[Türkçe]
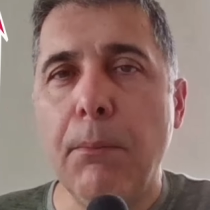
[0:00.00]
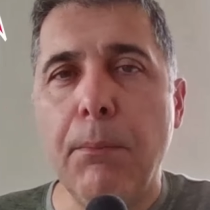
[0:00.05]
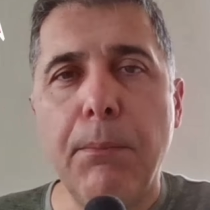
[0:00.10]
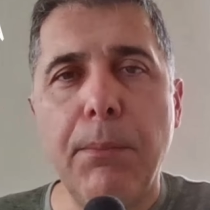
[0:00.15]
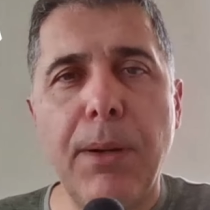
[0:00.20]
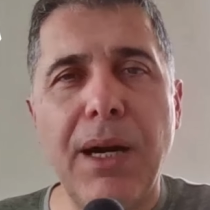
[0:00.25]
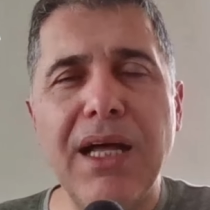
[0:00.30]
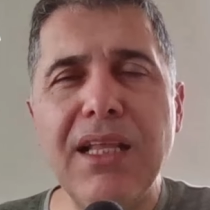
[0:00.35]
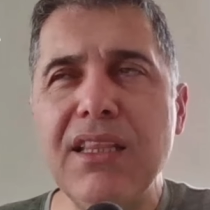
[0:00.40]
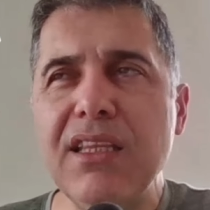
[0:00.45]

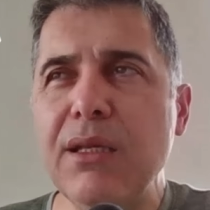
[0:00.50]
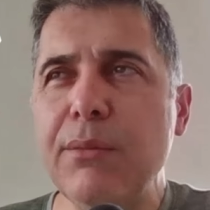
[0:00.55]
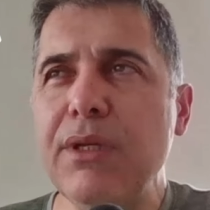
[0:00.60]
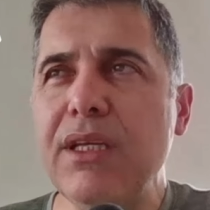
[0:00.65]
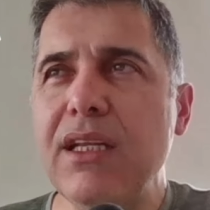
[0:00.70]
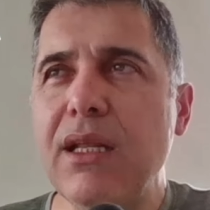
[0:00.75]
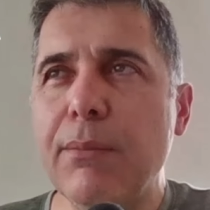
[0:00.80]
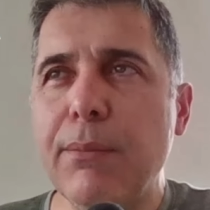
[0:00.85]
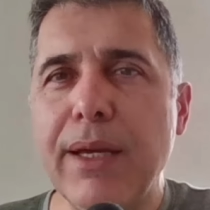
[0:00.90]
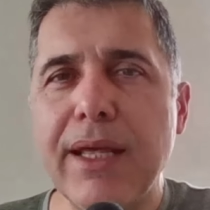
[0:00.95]

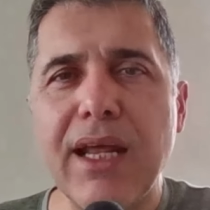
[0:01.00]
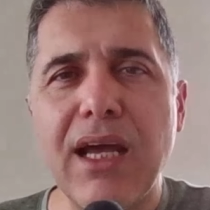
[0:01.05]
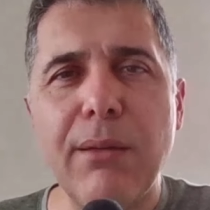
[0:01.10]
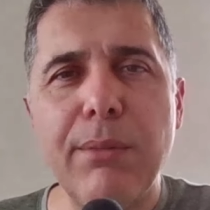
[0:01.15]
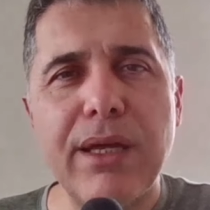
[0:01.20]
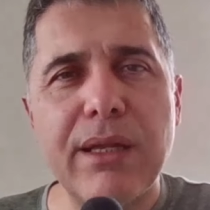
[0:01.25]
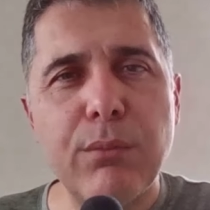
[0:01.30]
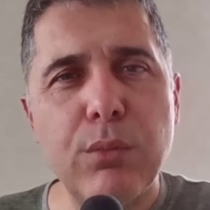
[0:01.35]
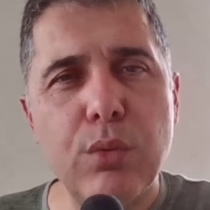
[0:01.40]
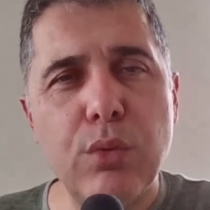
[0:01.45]
Pandemiyle
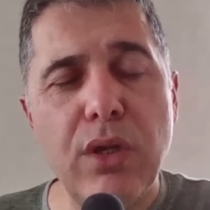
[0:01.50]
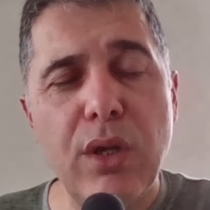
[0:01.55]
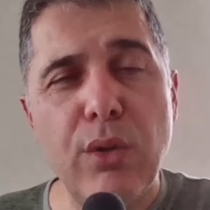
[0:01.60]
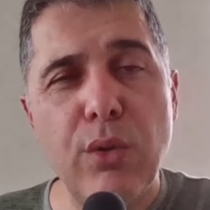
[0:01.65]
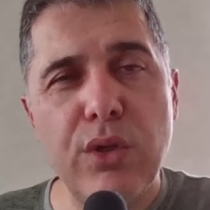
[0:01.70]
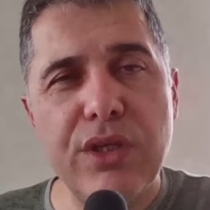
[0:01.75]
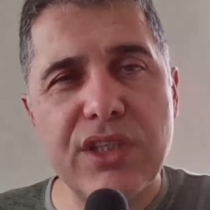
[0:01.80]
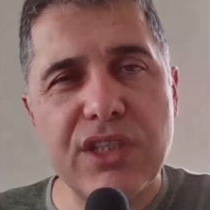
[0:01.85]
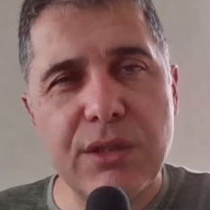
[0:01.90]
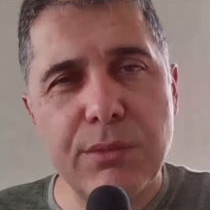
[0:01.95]
beraber bu
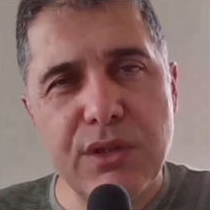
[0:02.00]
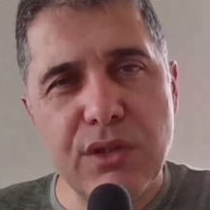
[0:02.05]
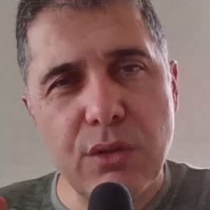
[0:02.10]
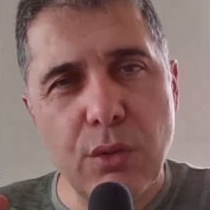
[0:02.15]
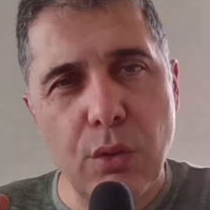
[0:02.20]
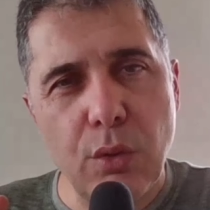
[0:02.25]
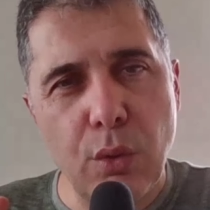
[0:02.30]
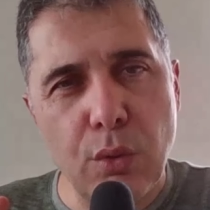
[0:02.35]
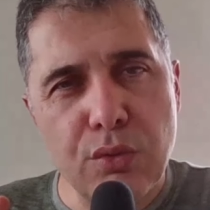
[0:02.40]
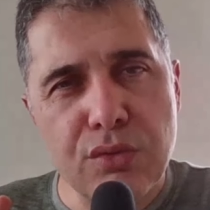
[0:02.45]

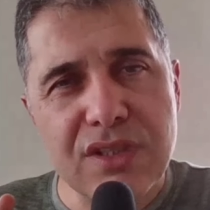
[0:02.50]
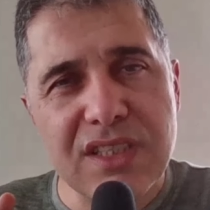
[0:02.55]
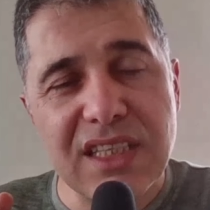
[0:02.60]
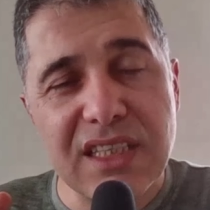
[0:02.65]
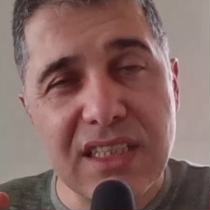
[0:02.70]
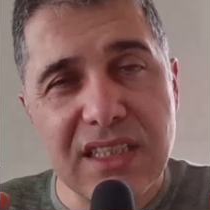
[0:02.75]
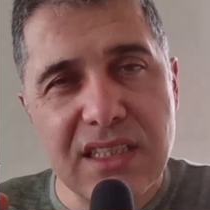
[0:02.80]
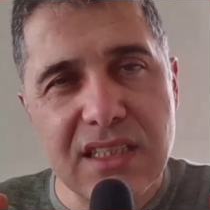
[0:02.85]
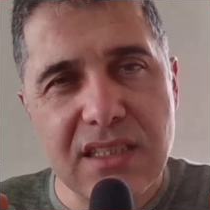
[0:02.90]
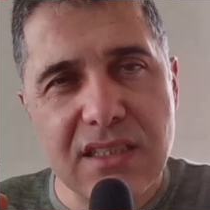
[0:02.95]

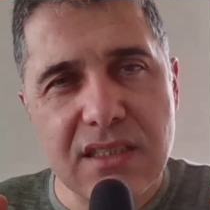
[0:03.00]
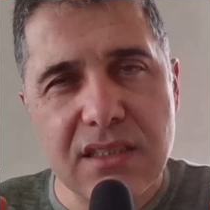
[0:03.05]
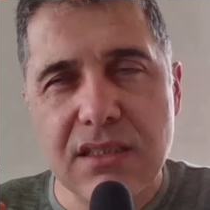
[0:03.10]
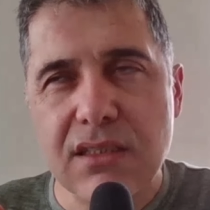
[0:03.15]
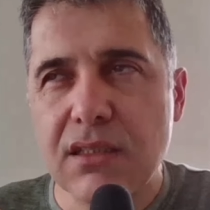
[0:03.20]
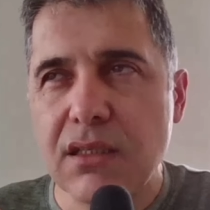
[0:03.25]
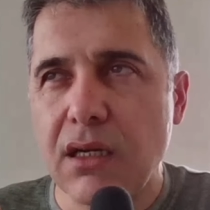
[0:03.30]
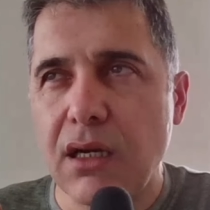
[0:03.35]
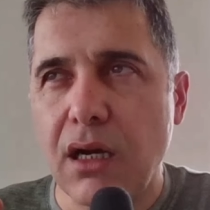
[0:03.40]
2018 e,